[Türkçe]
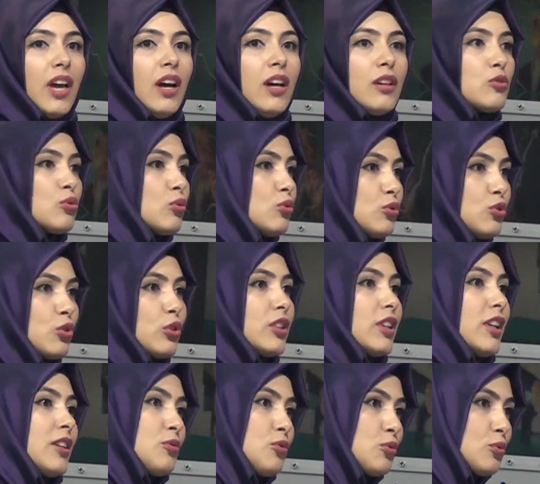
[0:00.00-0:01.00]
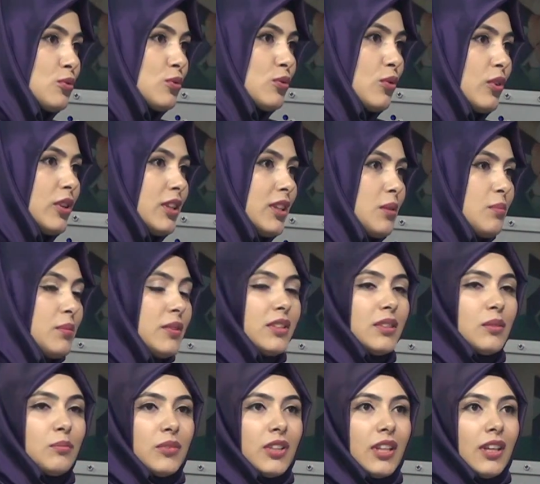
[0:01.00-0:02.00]
Sonuç olarak şunu
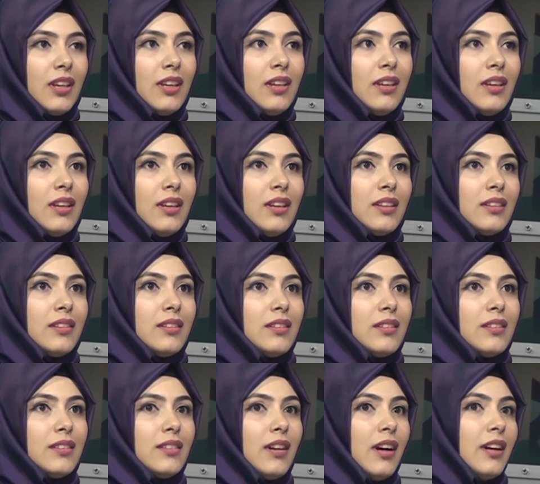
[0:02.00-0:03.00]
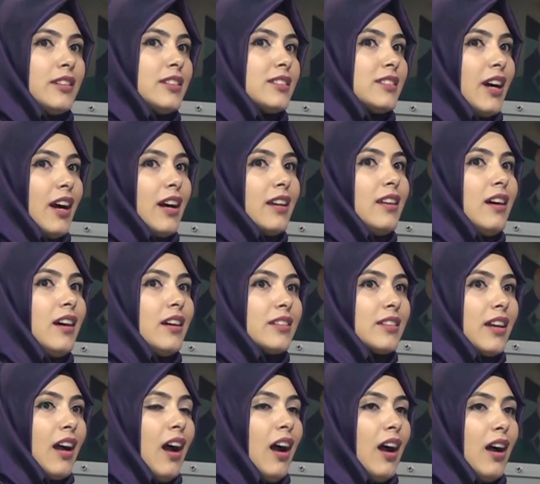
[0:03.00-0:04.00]
söyleyebilirim ki e, hani derler
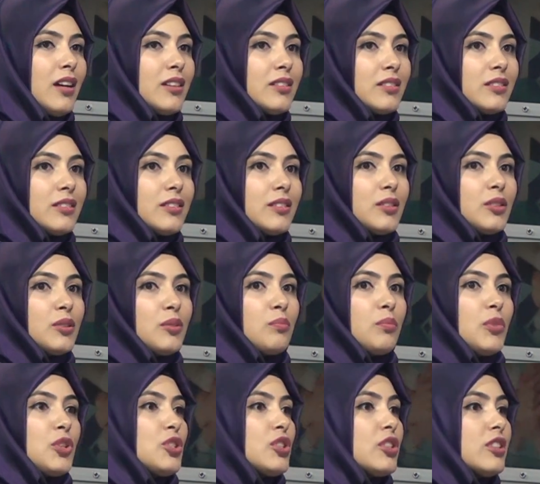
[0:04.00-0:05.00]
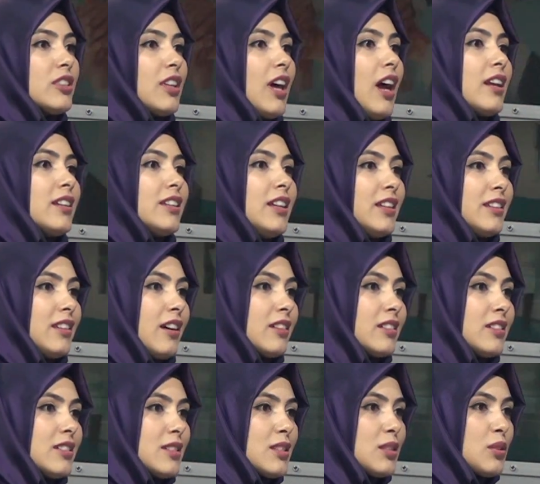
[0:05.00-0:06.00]
ya her e, başarılı erkeğin
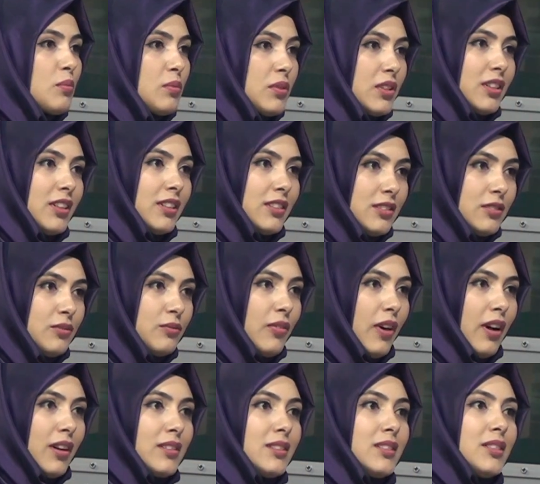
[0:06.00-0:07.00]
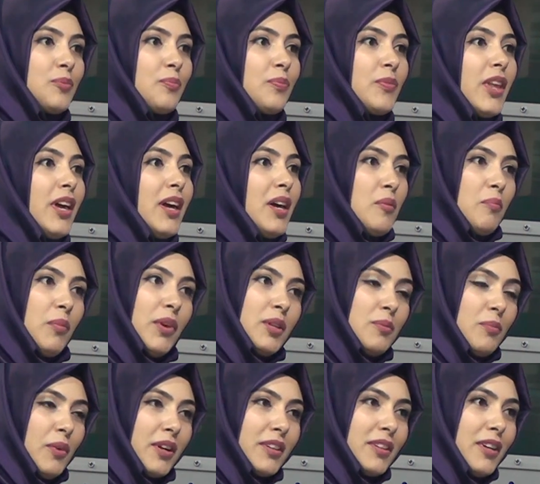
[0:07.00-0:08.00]
arkasında bir kadın vardır.
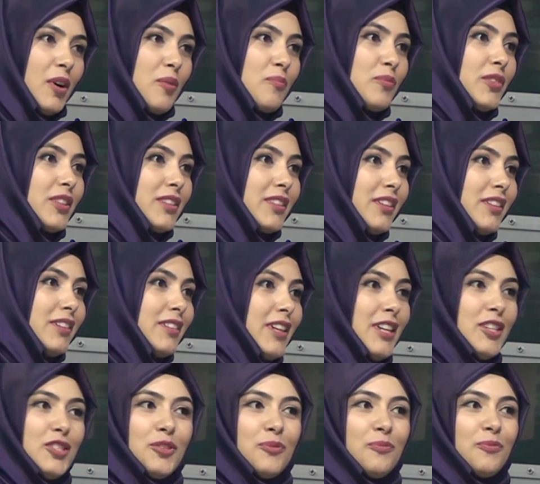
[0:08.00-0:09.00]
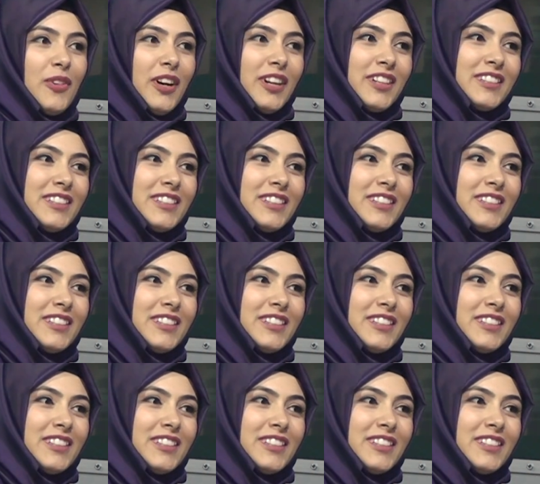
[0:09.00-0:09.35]
Benim arkamda da eşim var.